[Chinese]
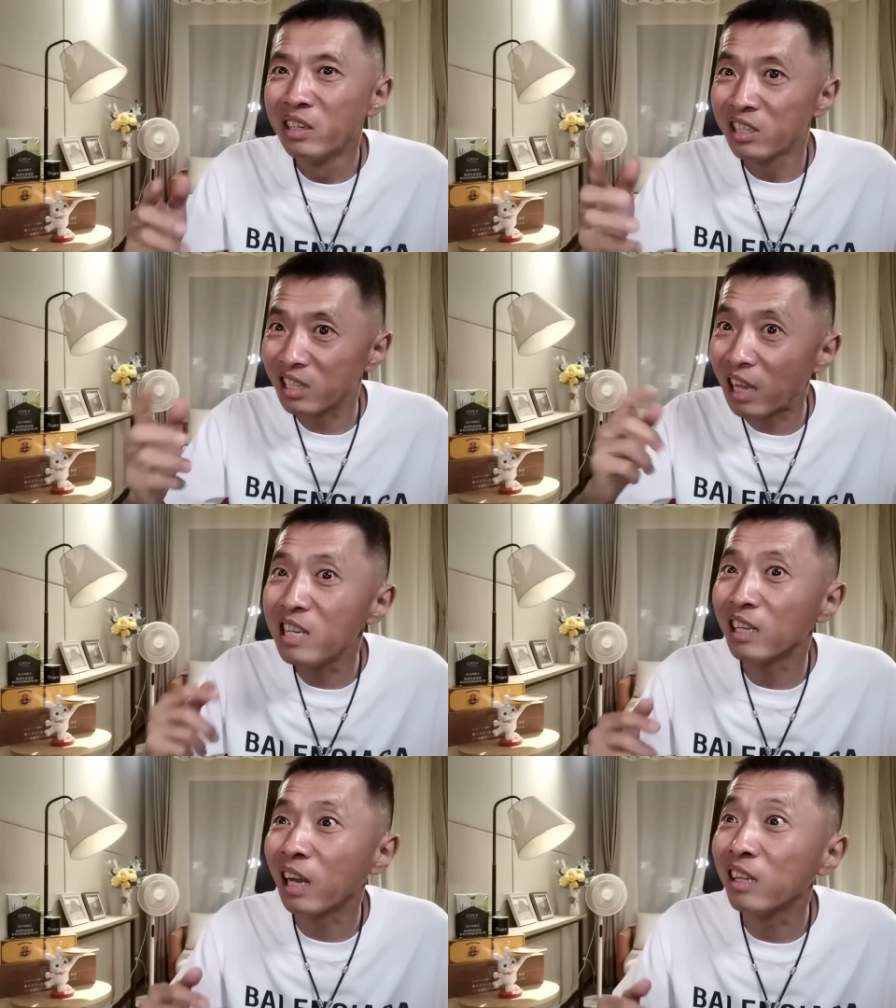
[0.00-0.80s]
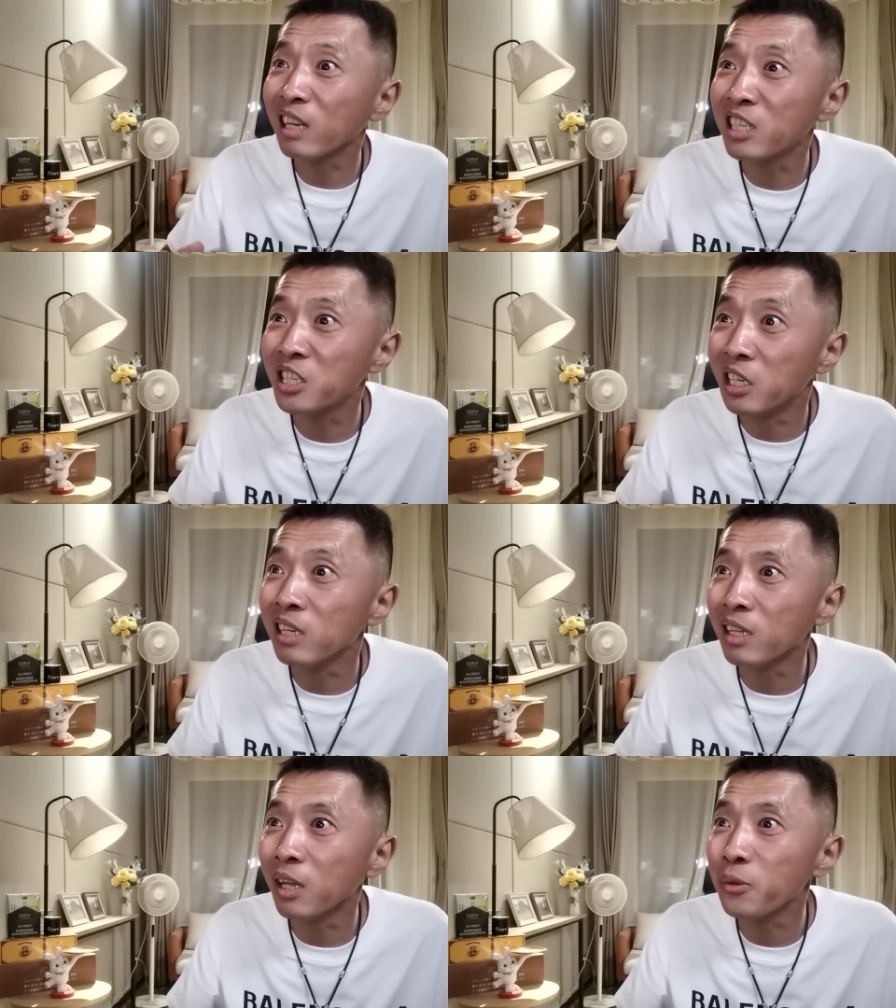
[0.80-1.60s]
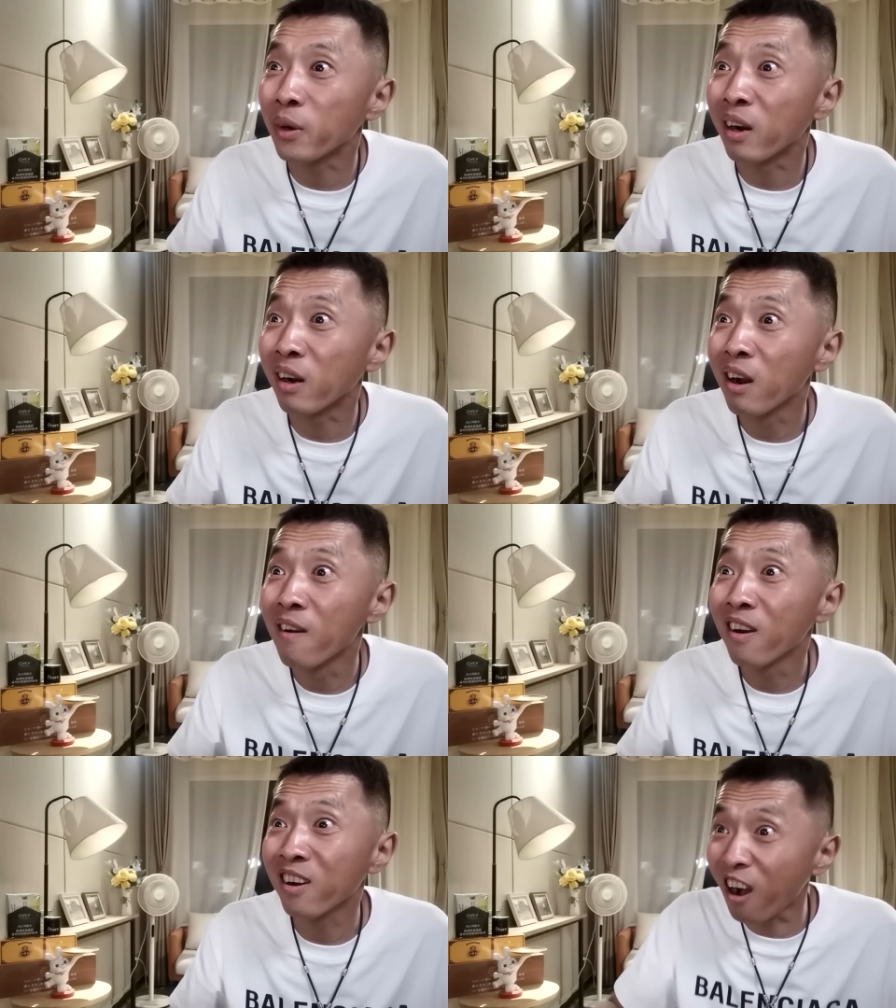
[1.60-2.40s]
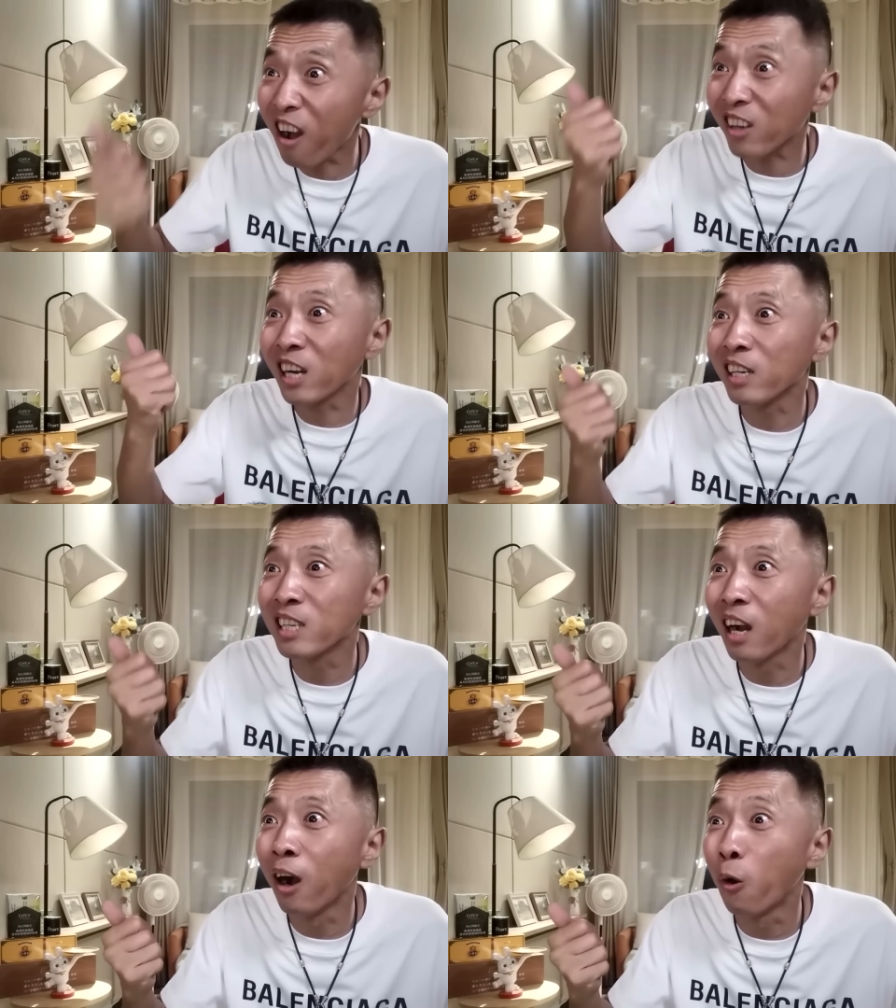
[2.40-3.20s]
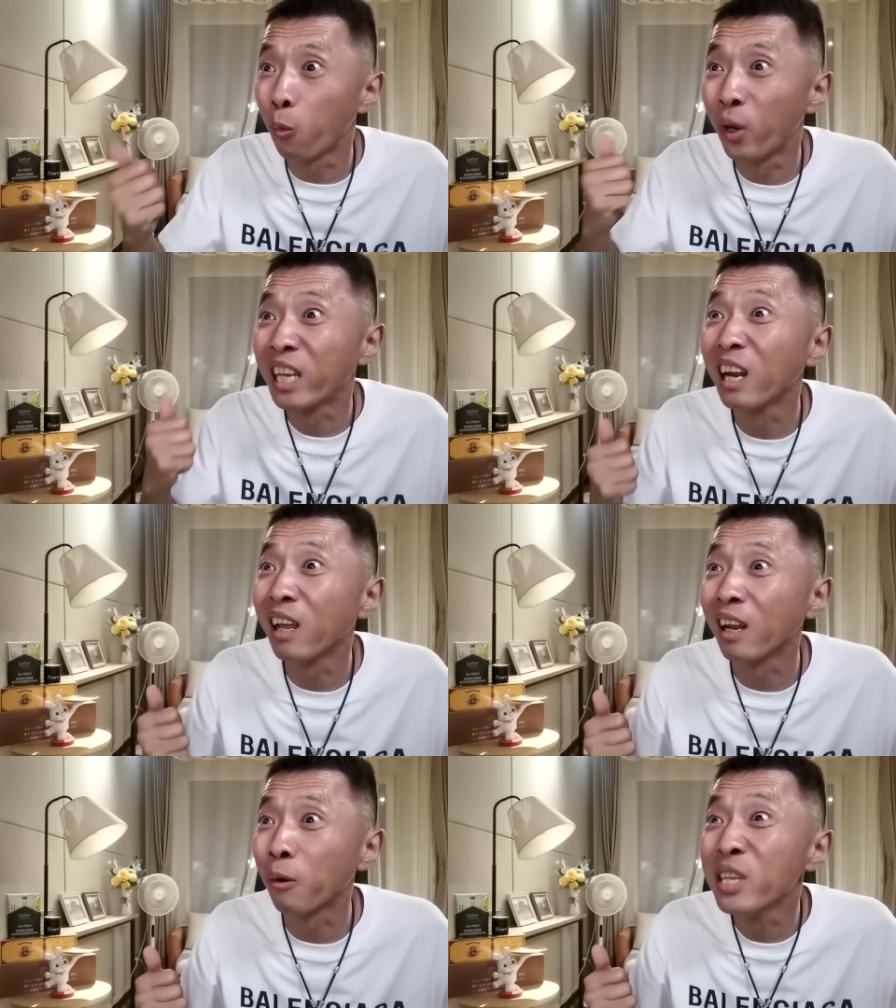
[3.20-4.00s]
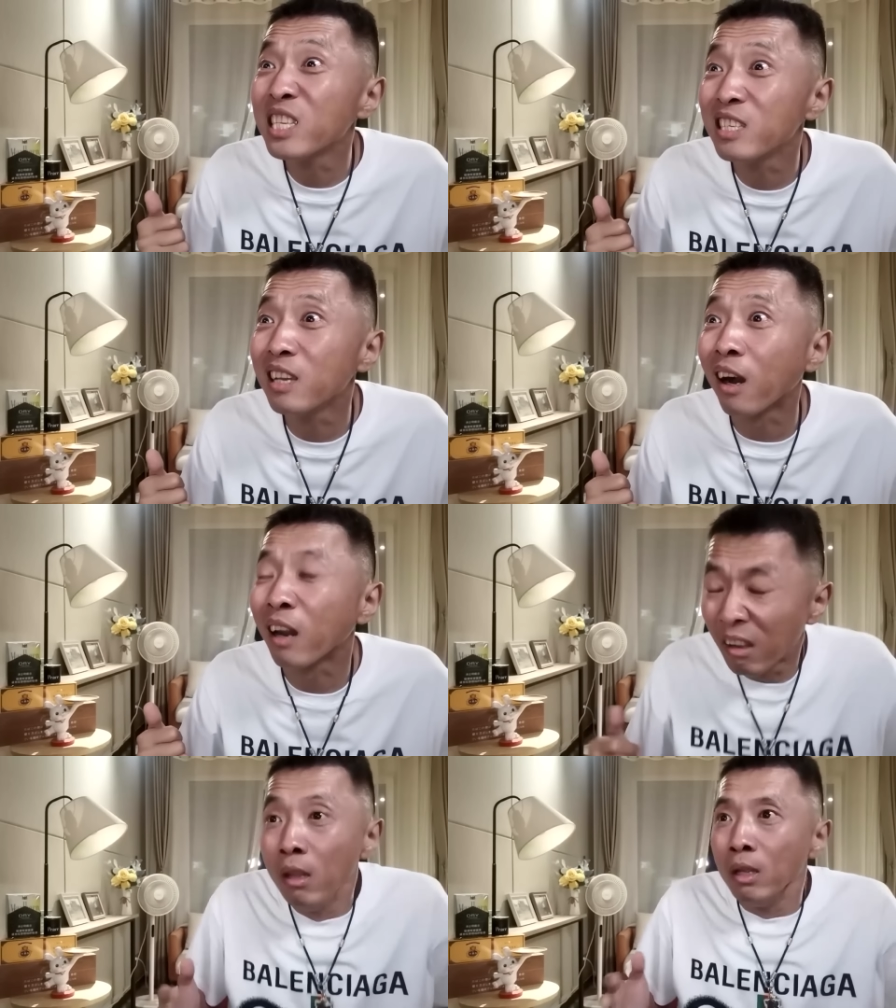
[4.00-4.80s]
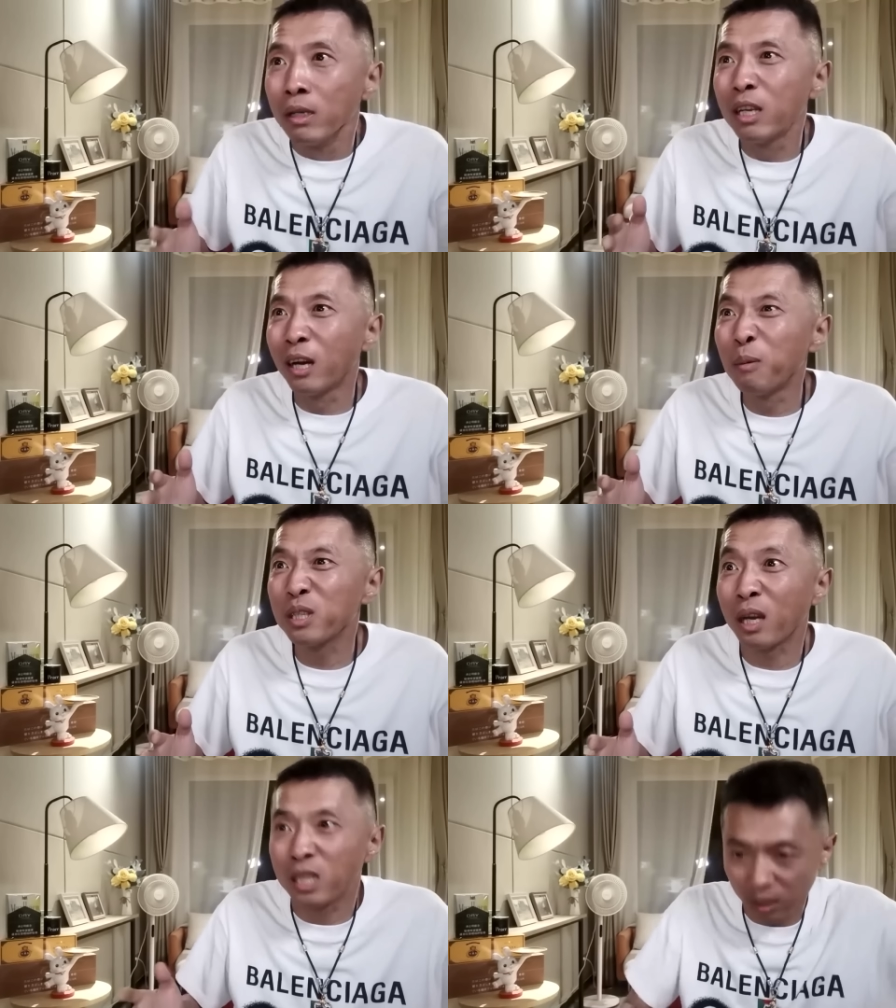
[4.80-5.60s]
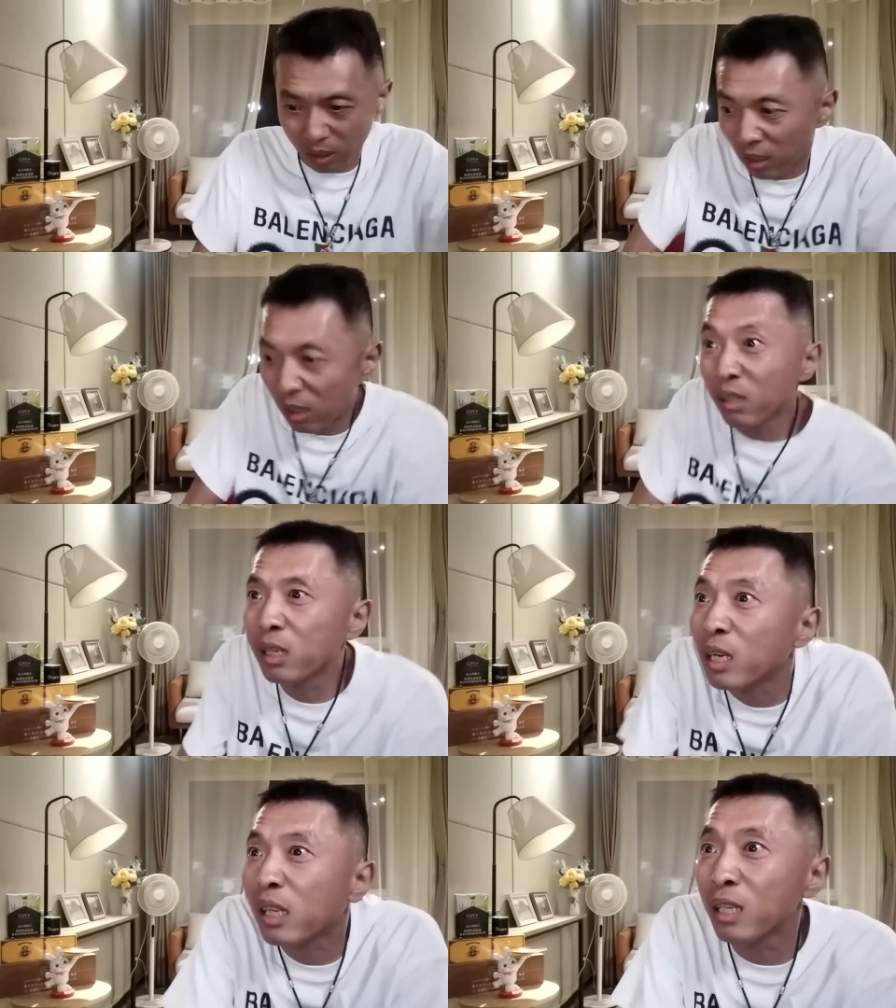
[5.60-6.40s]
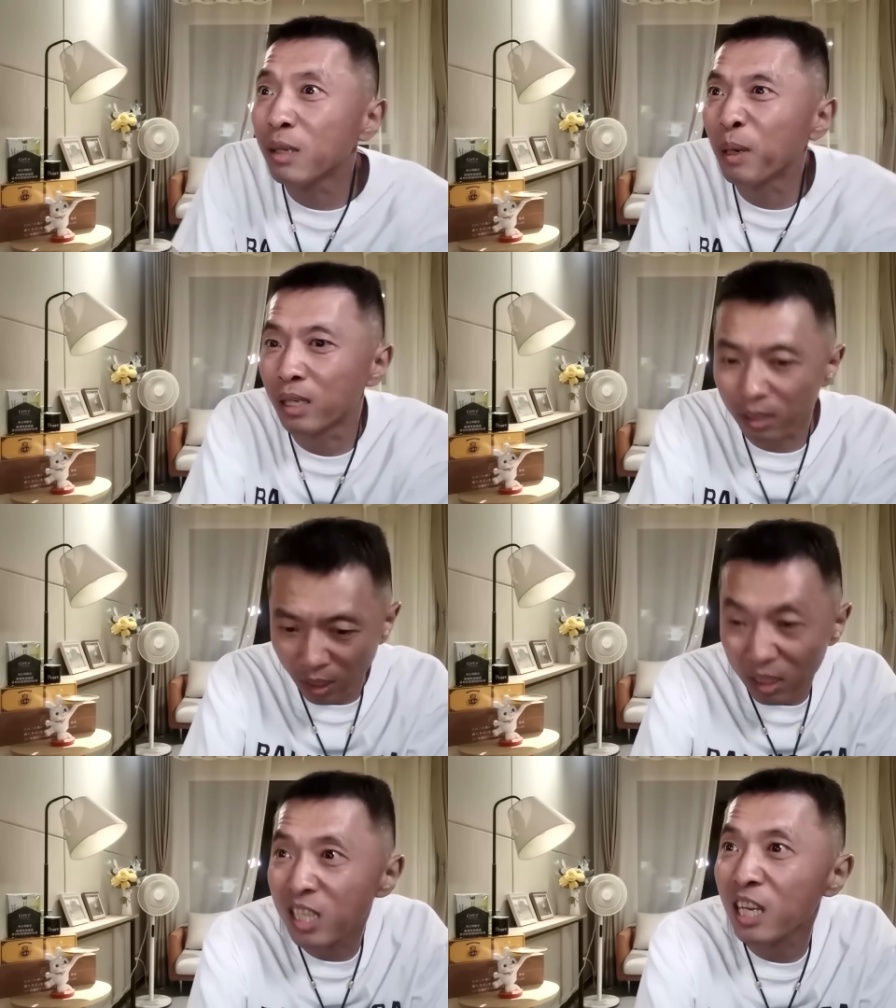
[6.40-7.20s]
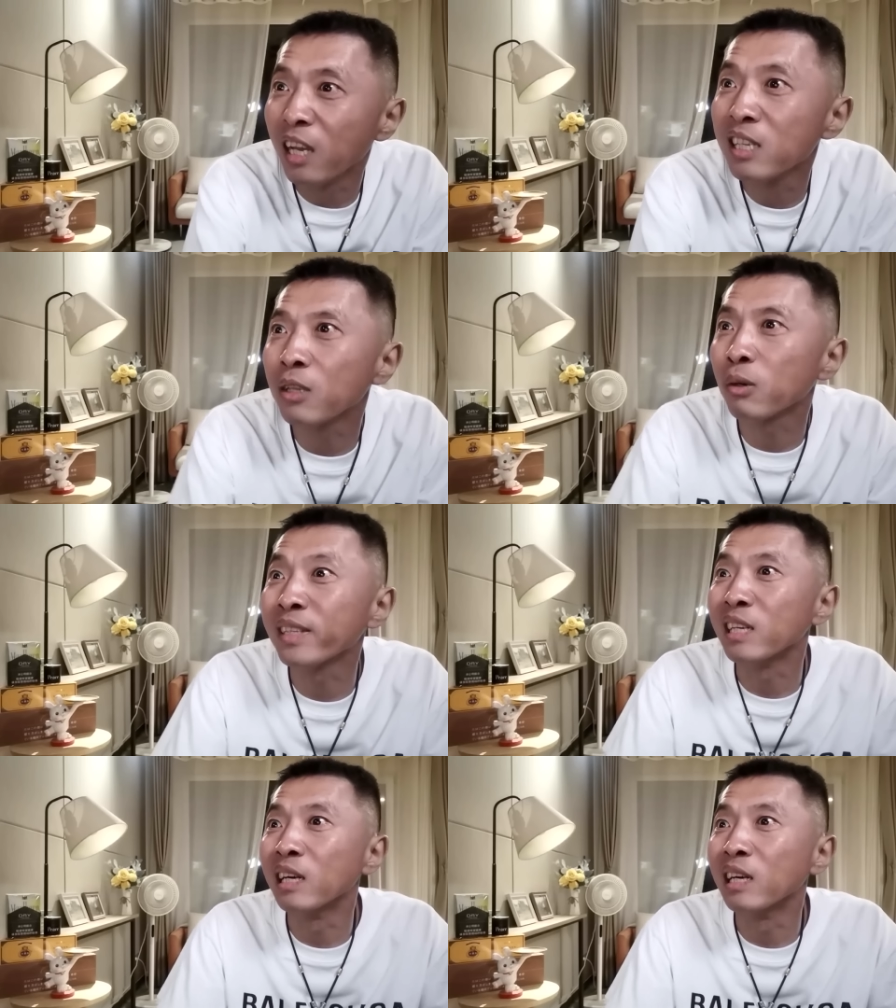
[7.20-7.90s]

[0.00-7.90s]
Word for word: 三爷他那个情人的女儿，咔嚓一下回来了，回家了。给他们仨吓得赶赶赶紧把这这钱塞在床前。